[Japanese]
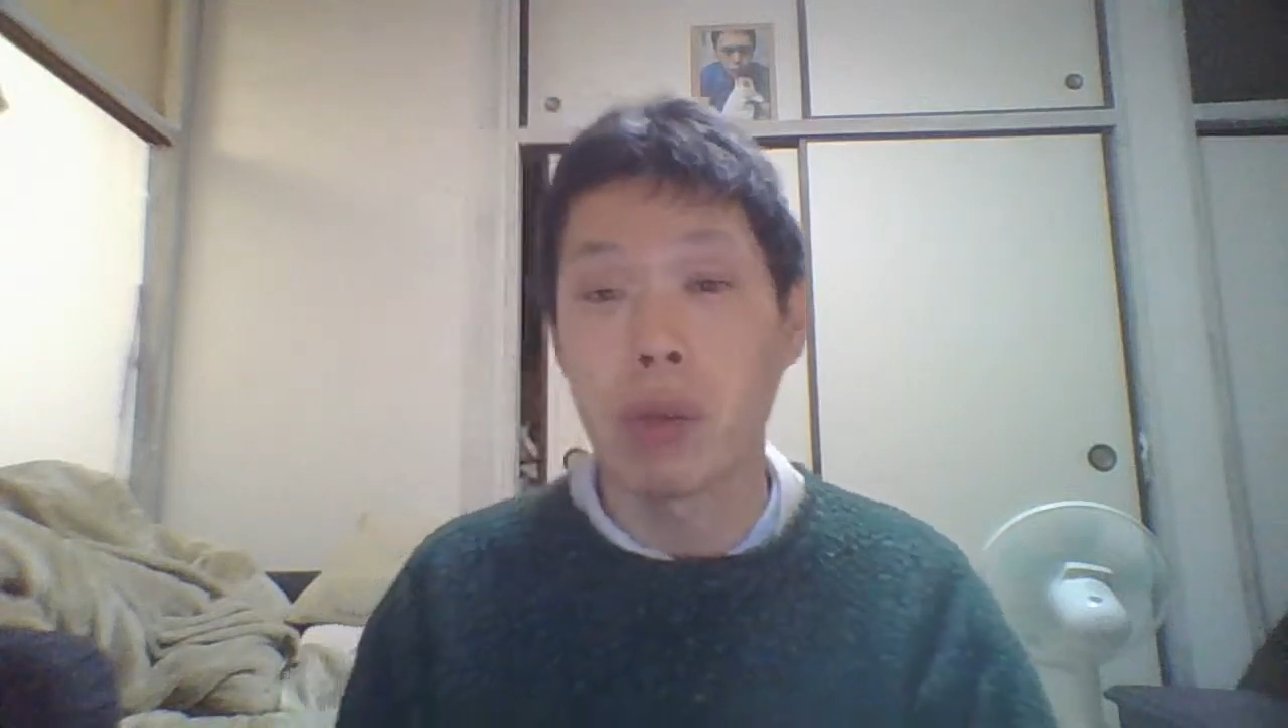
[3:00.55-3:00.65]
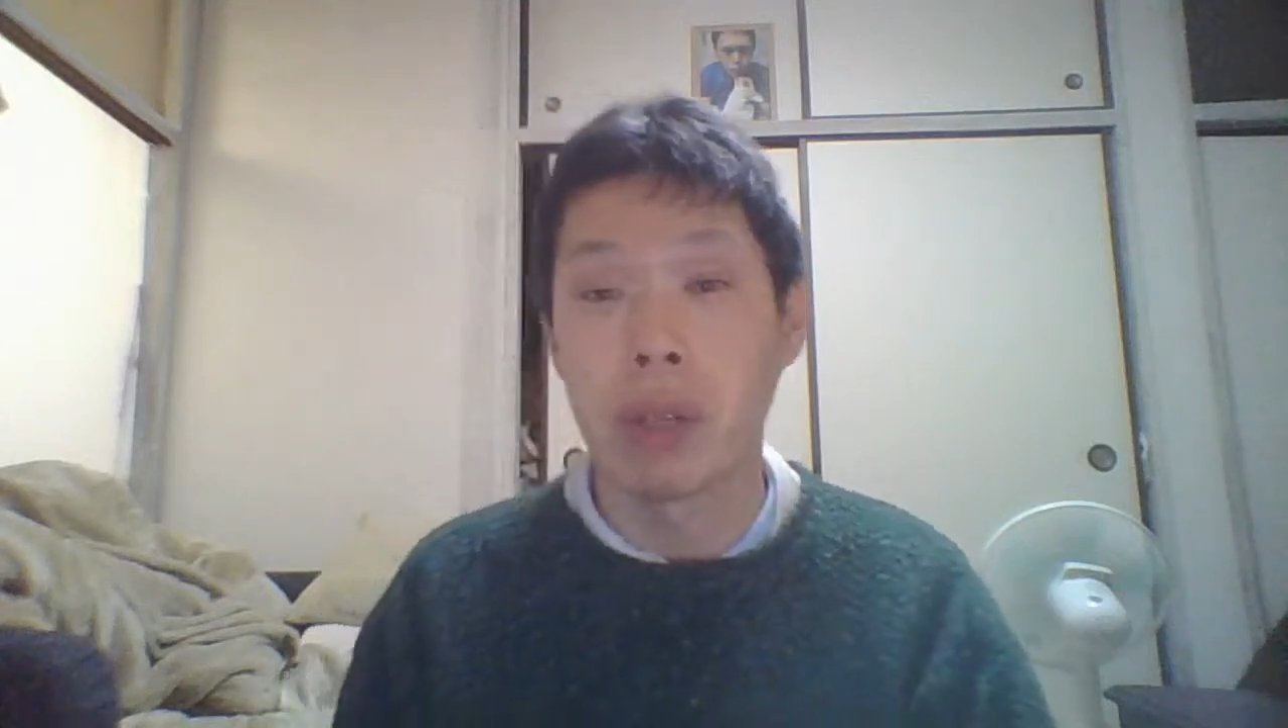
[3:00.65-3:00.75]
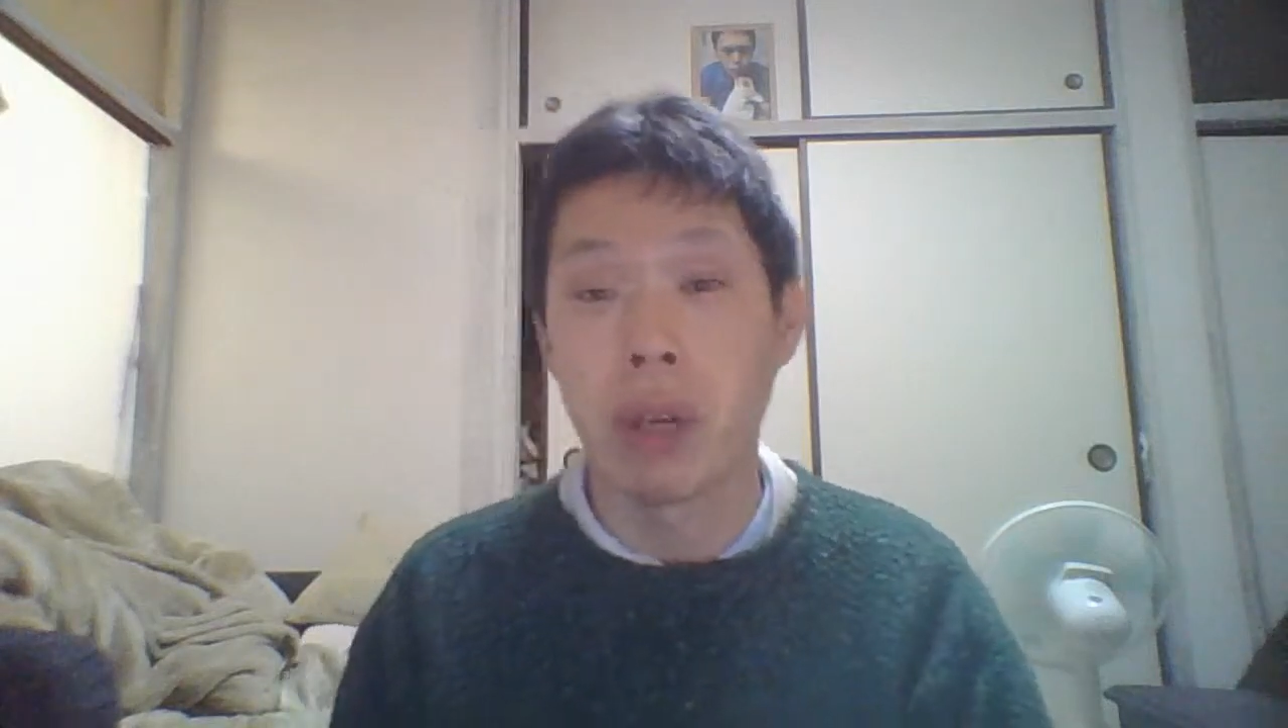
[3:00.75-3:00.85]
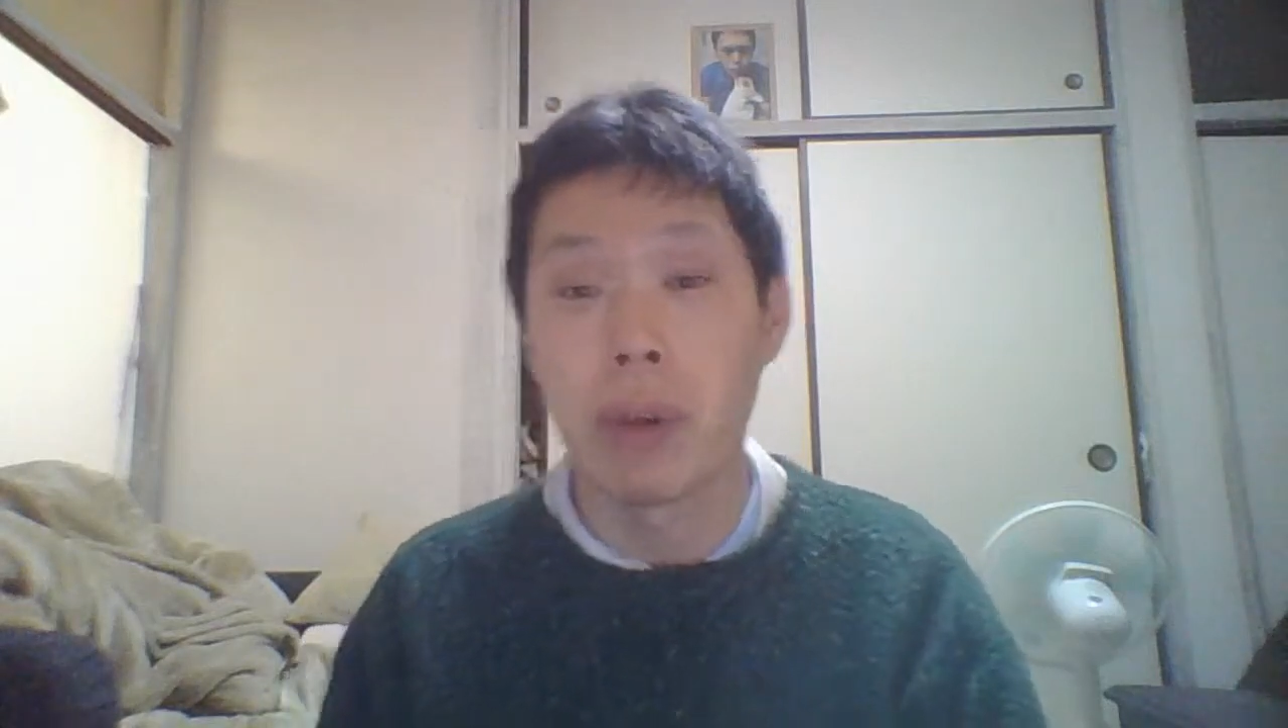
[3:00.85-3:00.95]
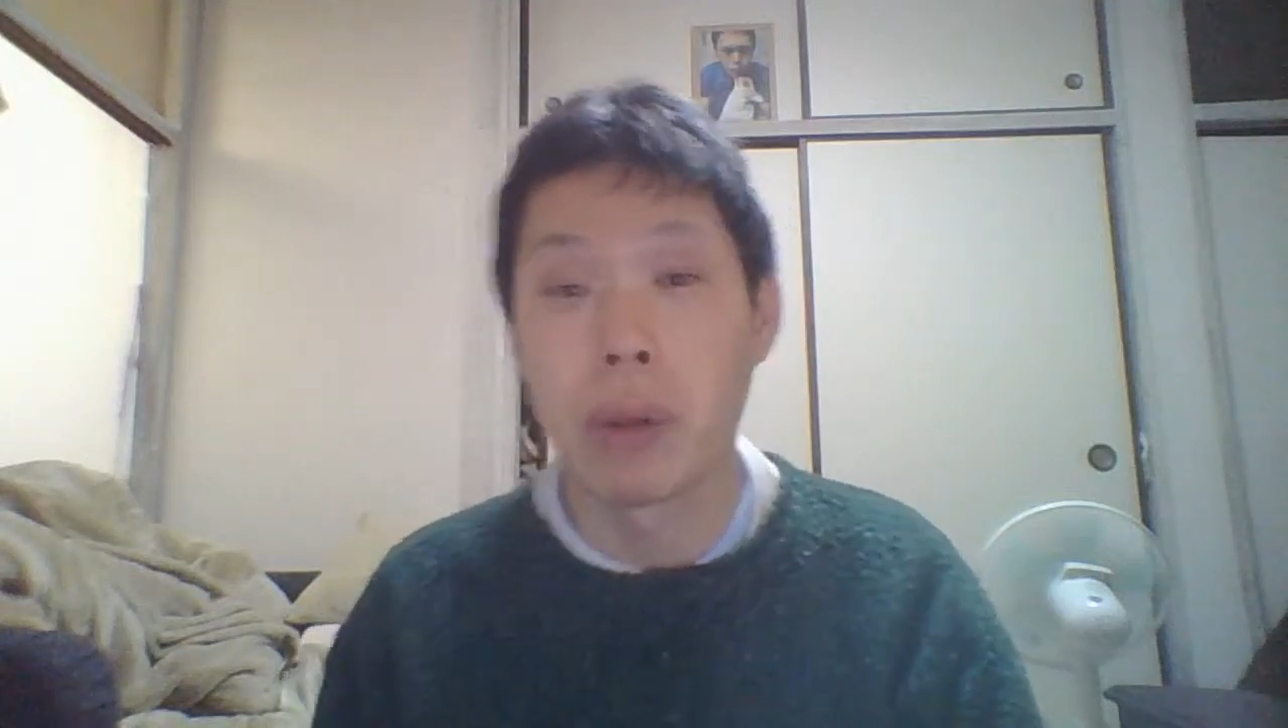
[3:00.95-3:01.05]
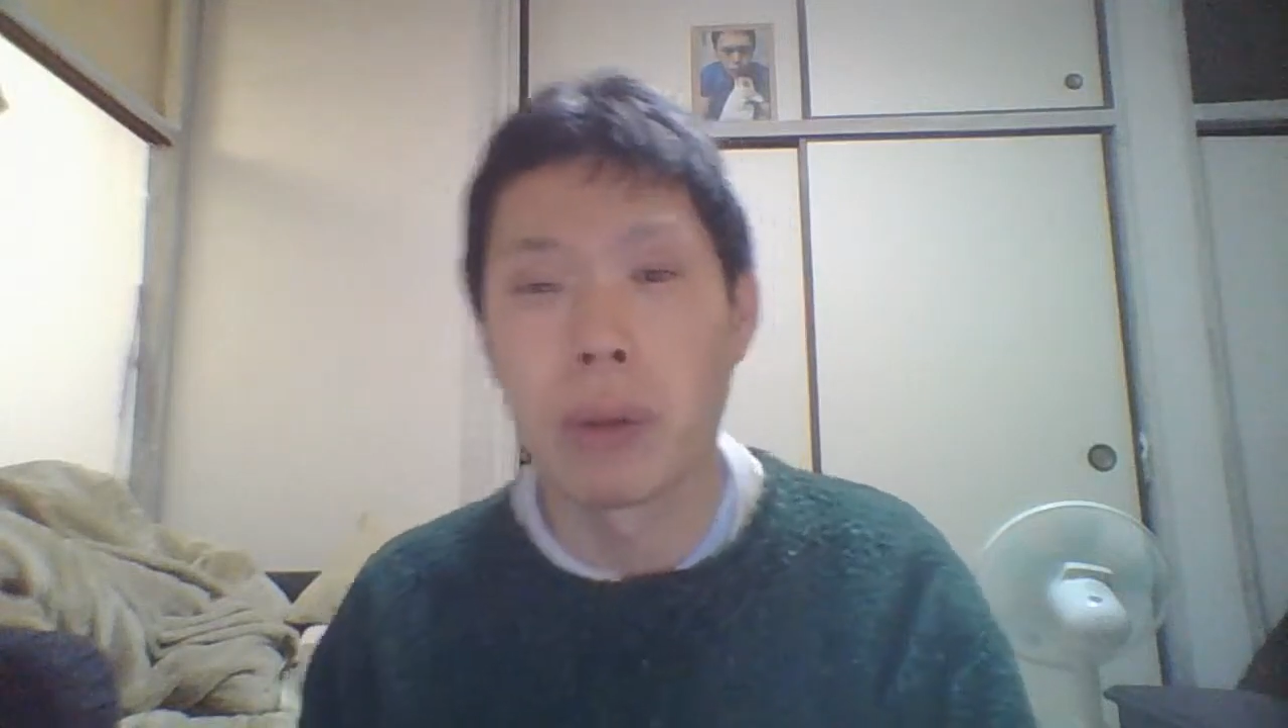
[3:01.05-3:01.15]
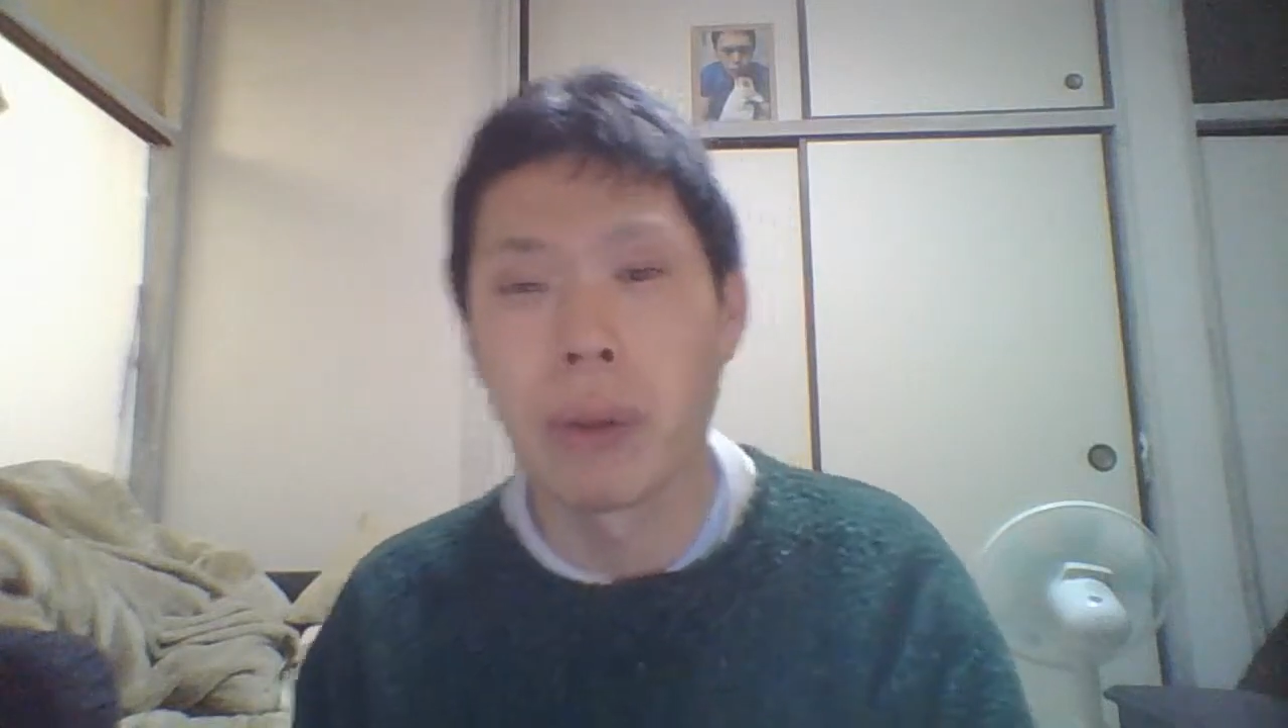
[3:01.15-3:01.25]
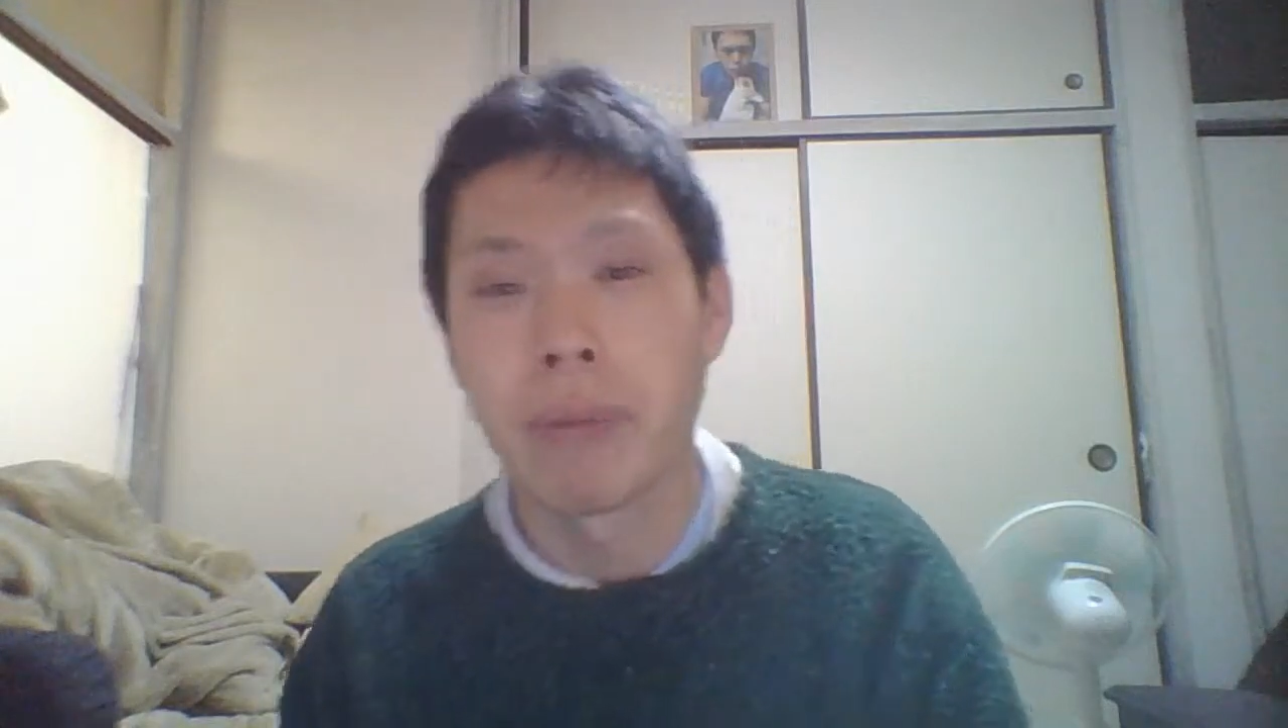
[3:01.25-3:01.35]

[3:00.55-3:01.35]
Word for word: と比べるとね、